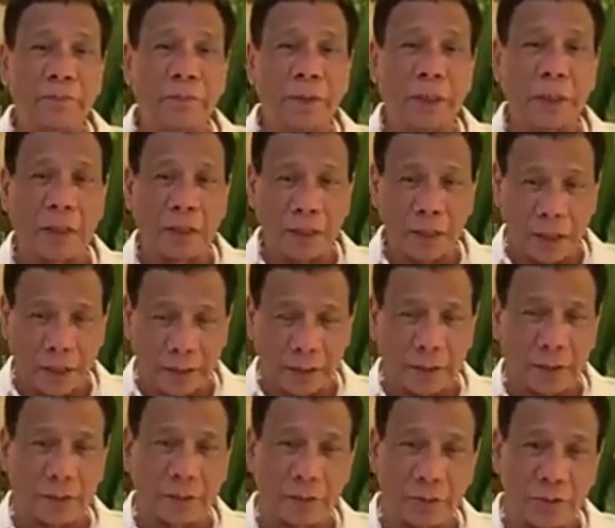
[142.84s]

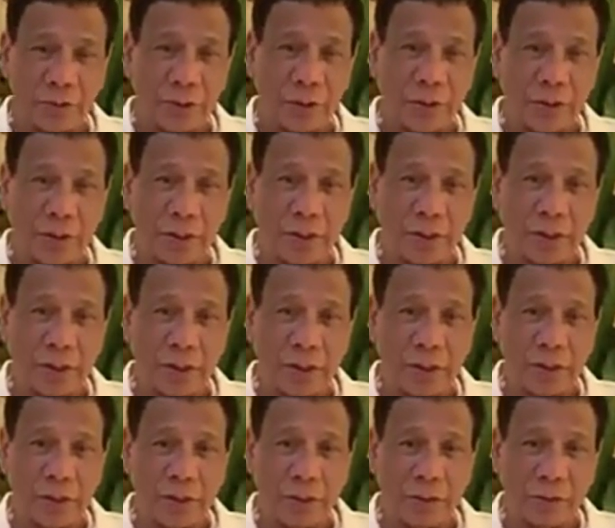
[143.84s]
pinangalanan ko si
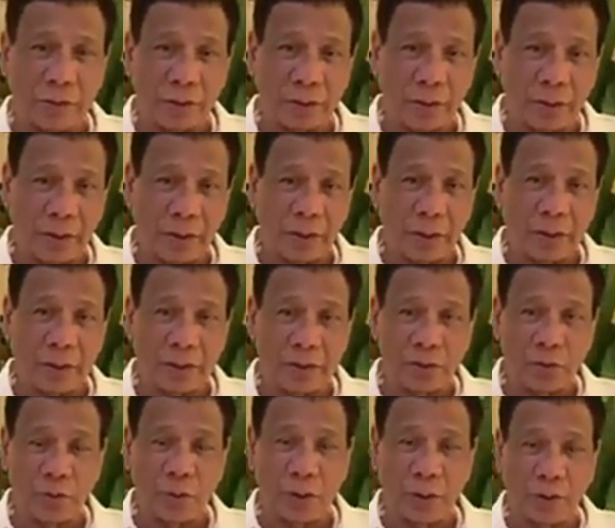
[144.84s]
Leonardo
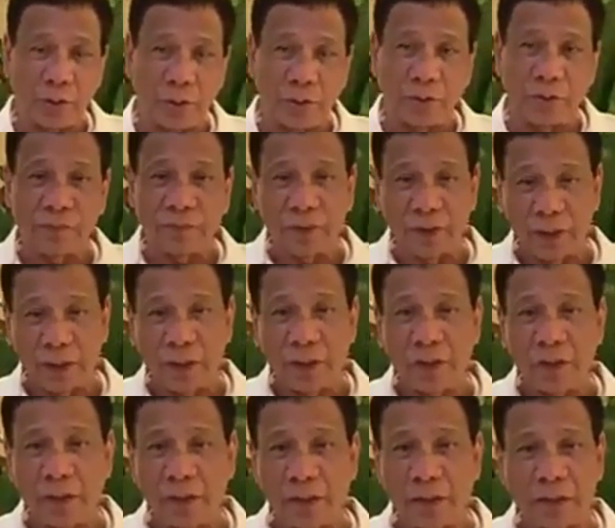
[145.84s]
as one of the.
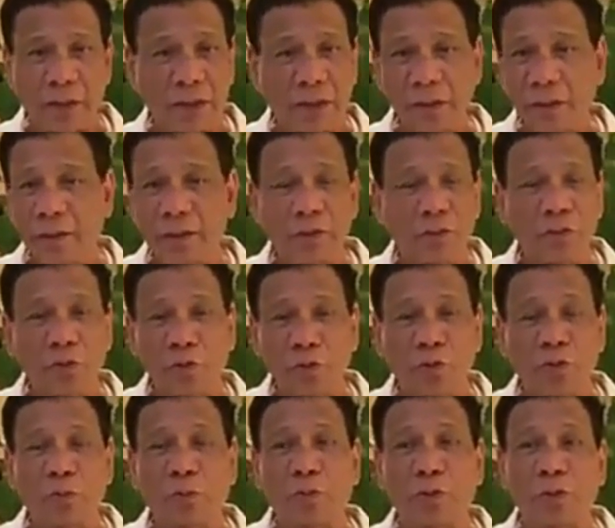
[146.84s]
Hindi
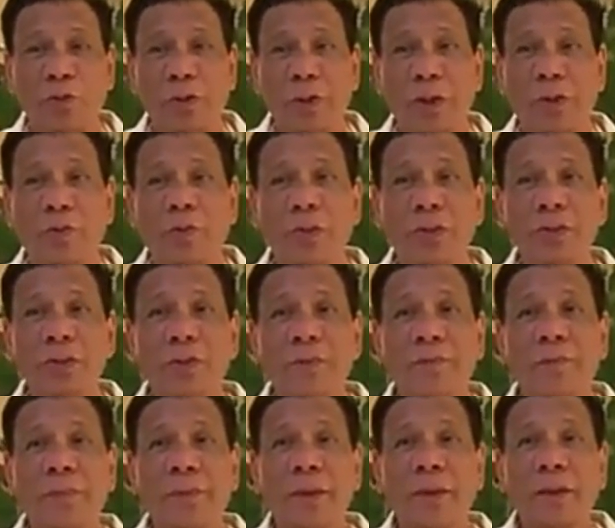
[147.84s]
totoo po yun. I was
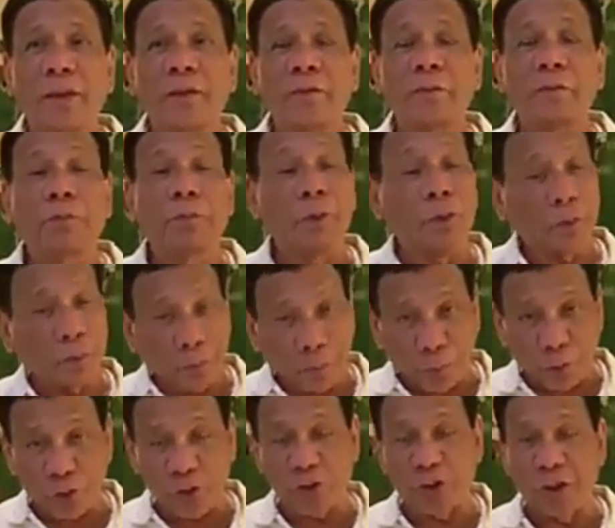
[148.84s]

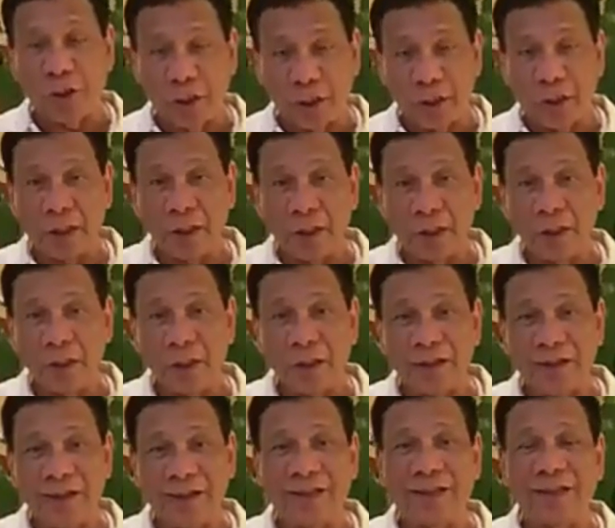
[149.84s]
purposely
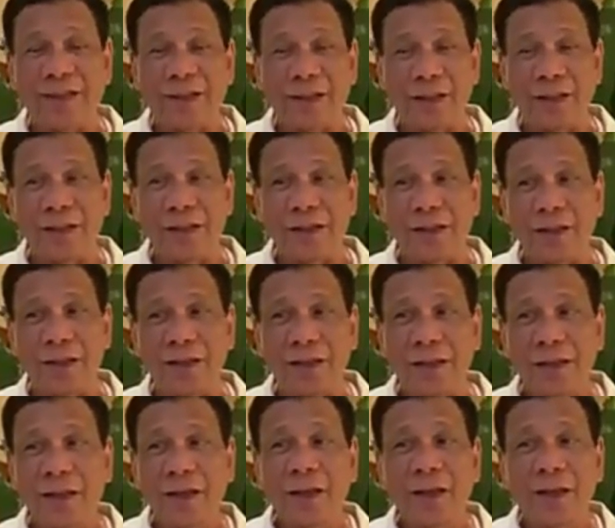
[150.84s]
in uh,
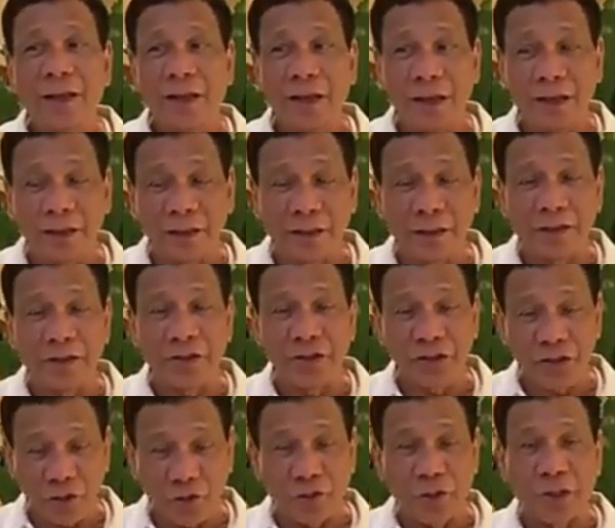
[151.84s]

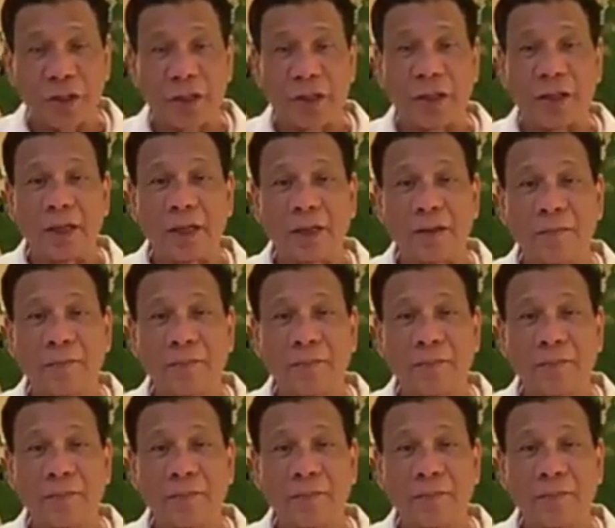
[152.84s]
intentionally